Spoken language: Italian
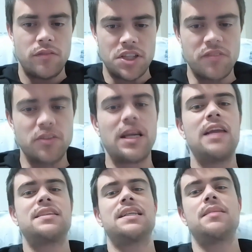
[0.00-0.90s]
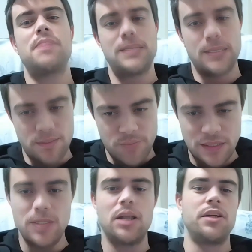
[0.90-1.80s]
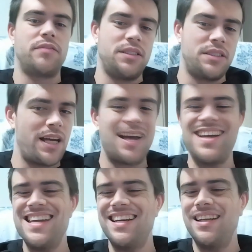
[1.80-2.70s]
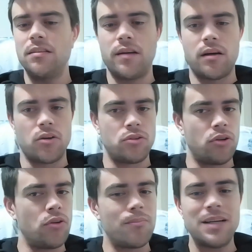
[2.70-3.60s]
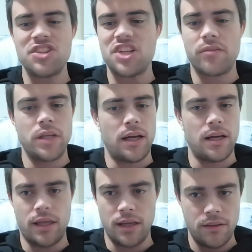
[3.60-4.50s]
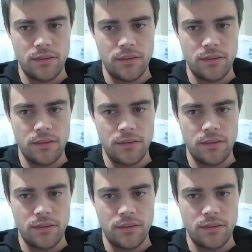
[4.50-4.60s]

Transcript: facevo dalle sette e mezza del mattino alle nove di sera ininterrotto, non mangiavo neanche.